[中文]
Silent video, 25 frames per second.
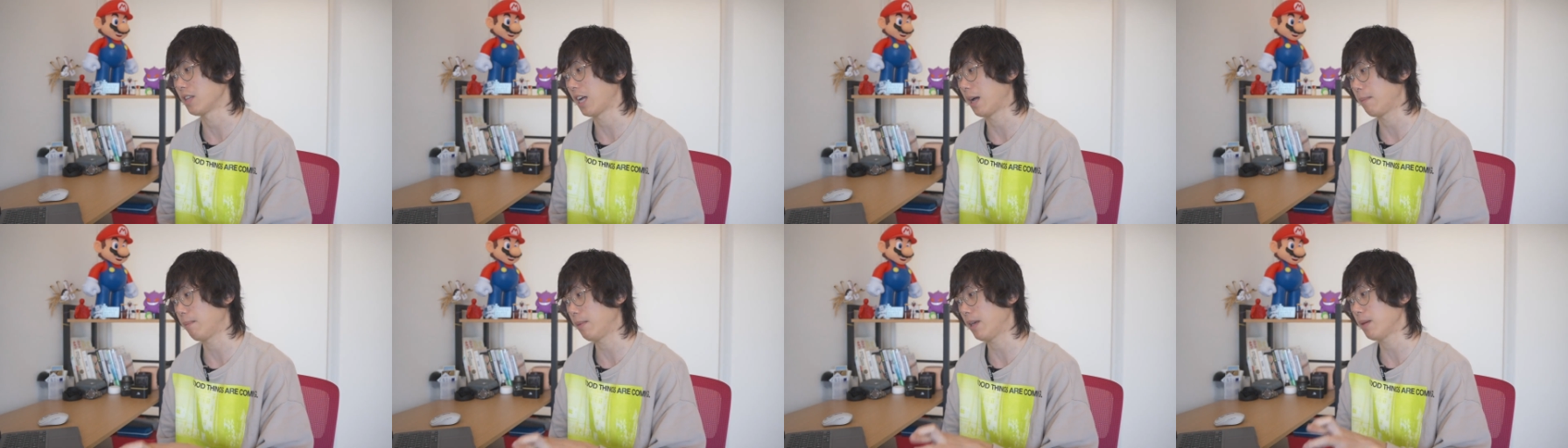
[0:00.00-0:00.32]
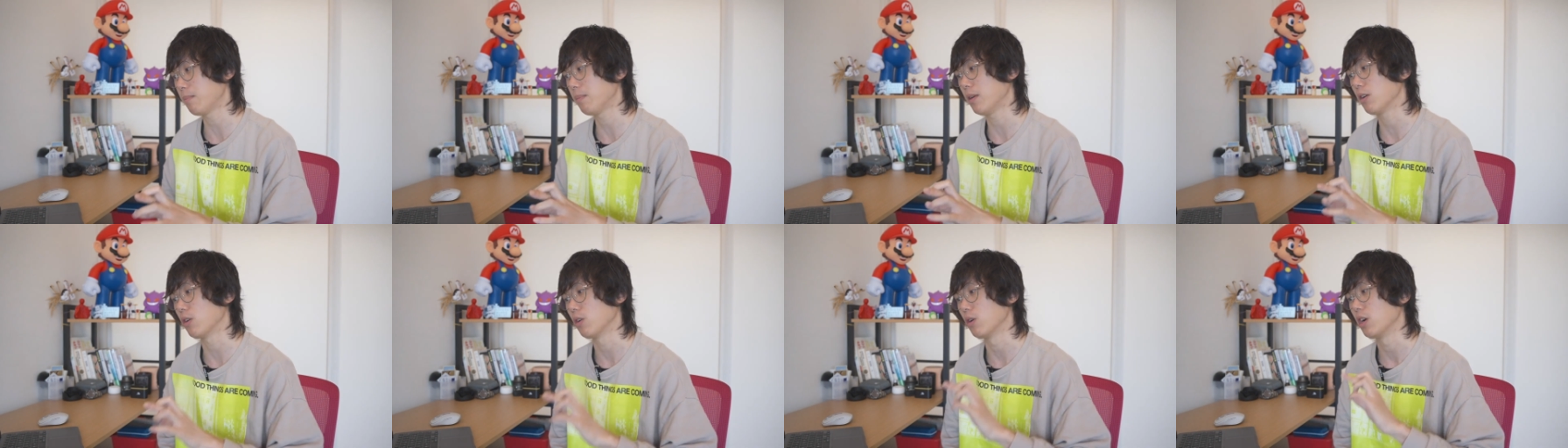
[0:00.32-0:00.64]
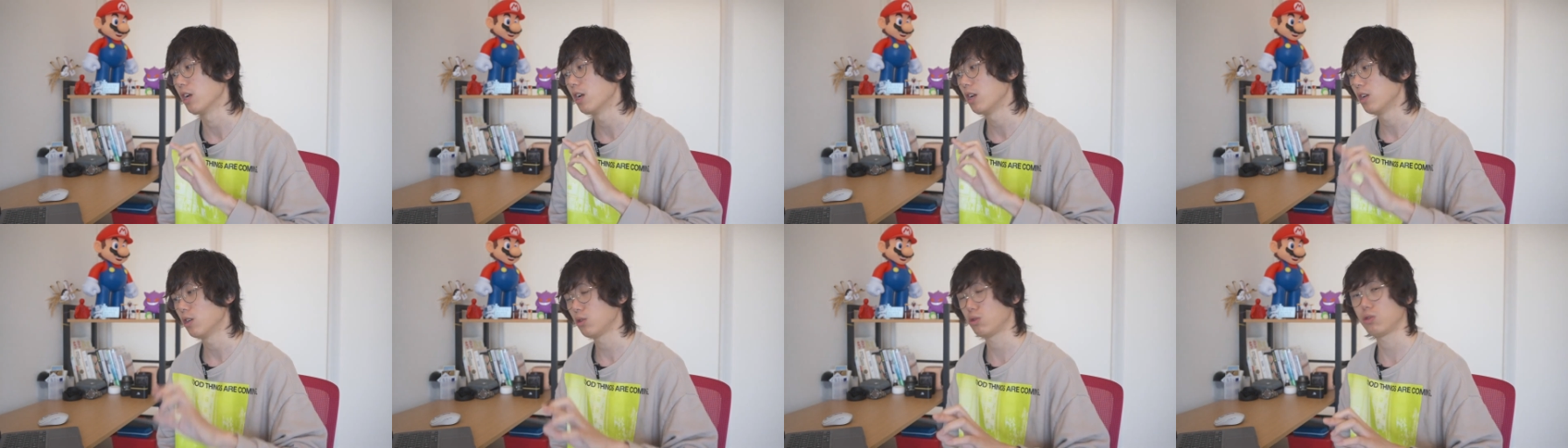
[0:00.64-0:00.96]
它并没有
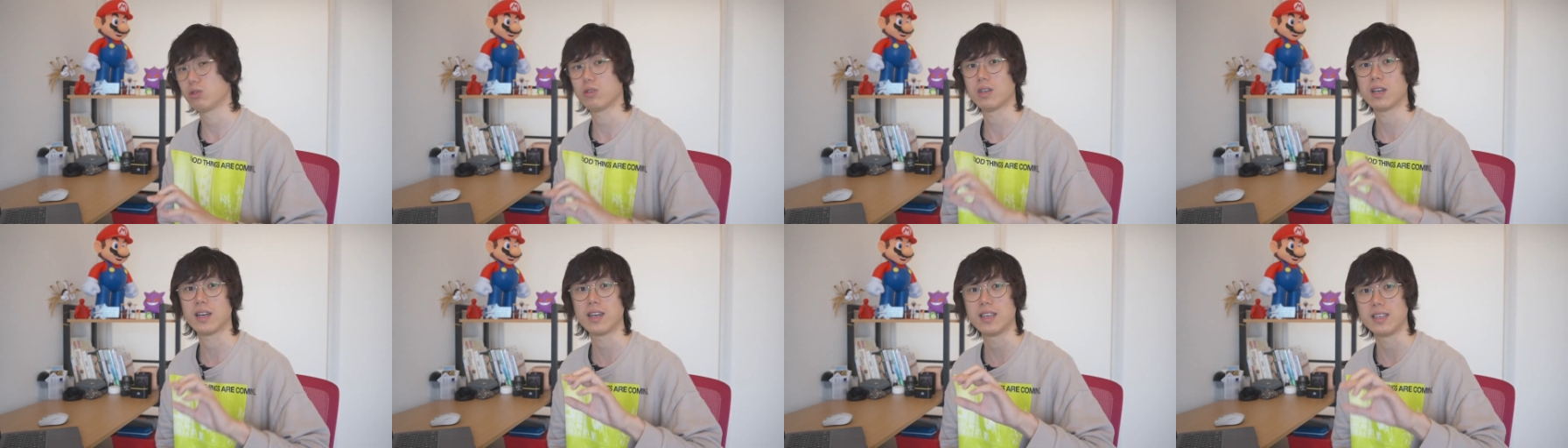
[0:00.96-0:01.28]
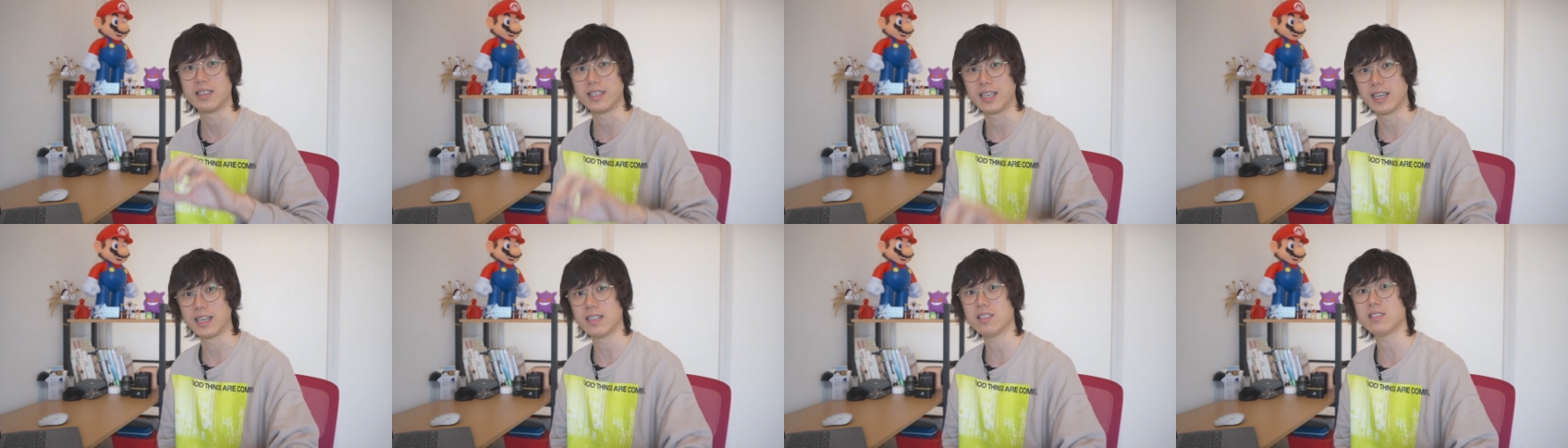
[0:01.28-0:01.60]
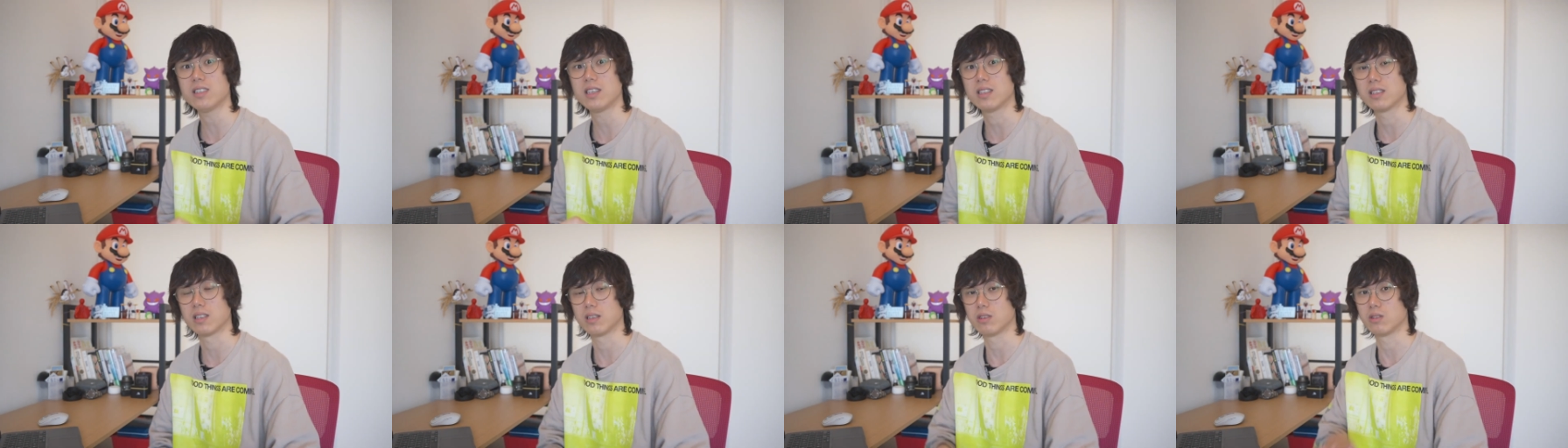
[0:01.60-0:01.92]
去很严
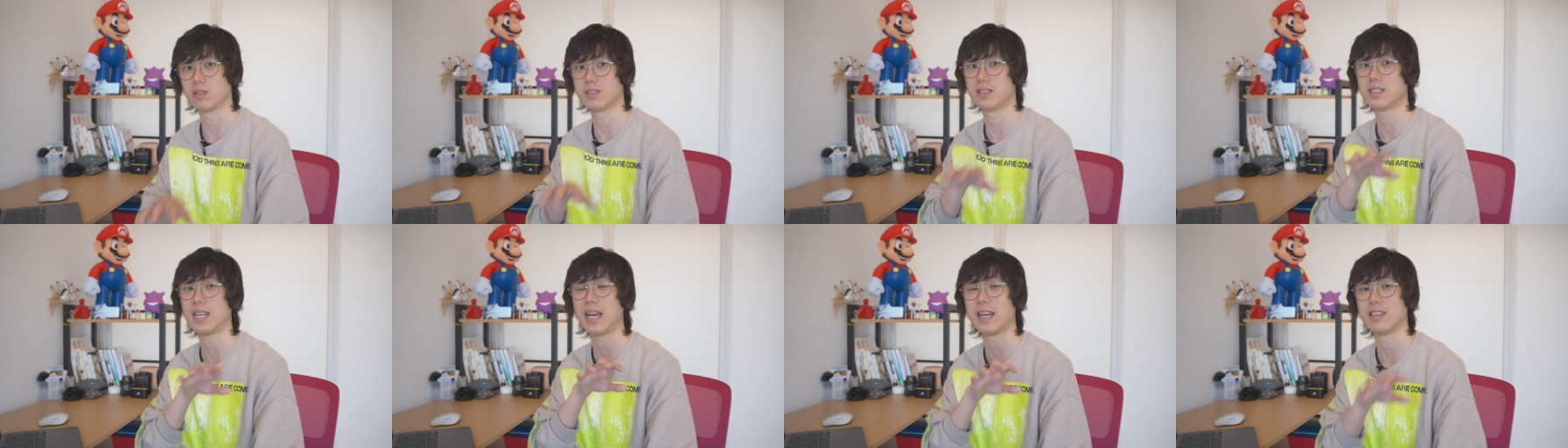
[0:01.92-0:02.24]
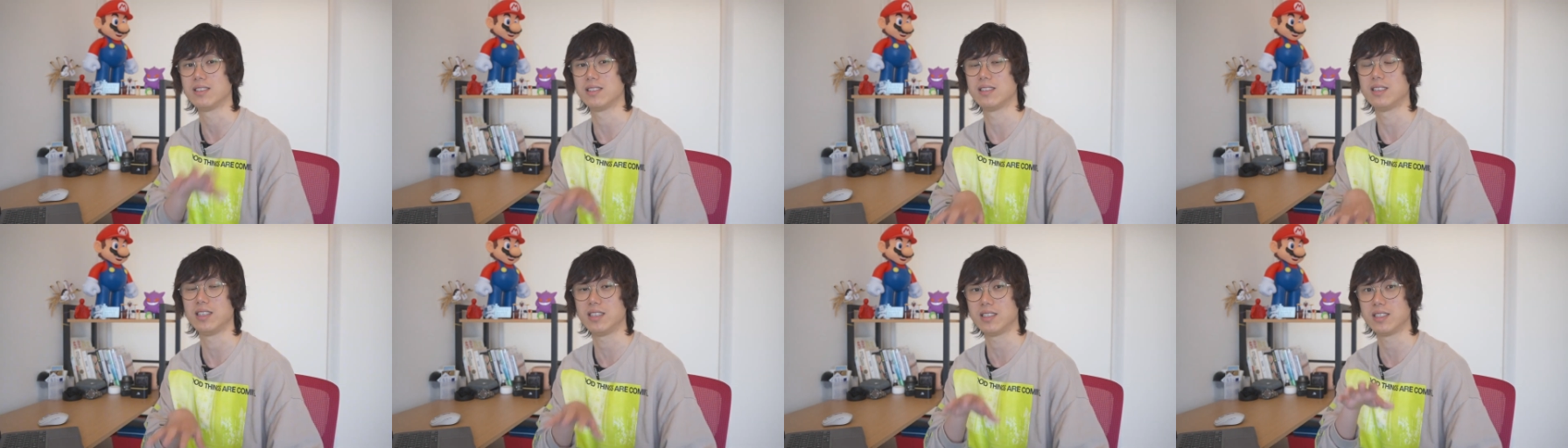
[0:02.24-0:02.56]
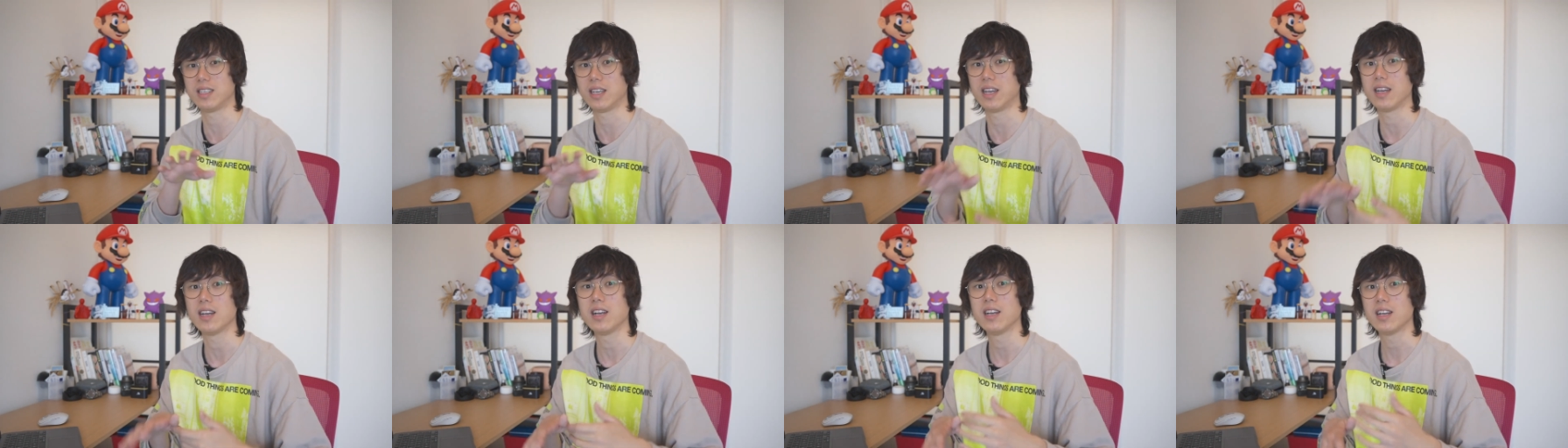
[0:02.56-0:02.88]
谨的采集一
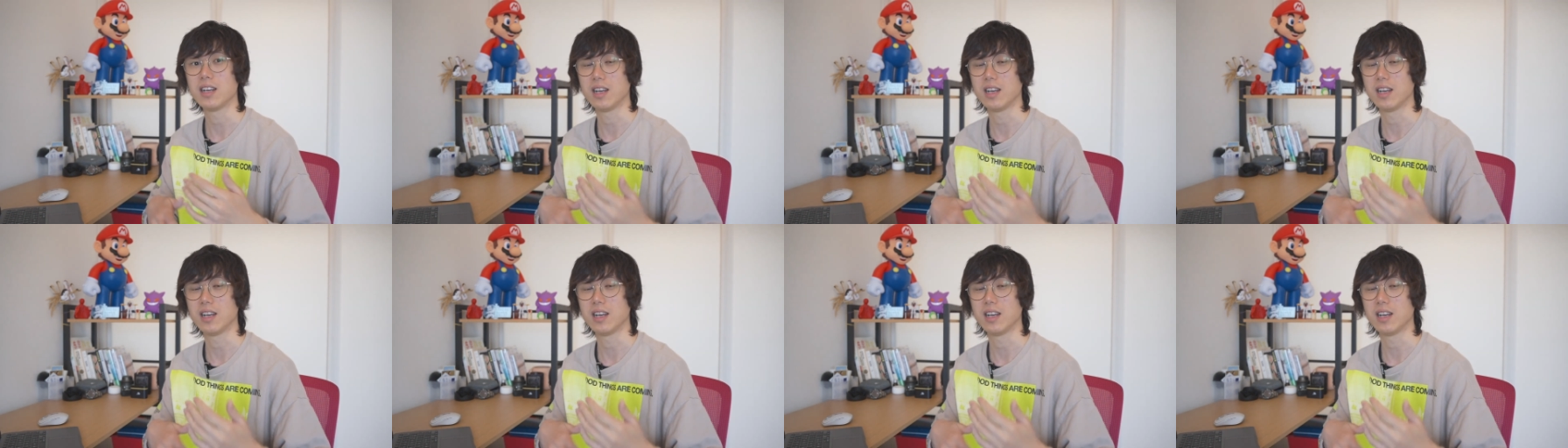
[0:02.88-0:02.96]
些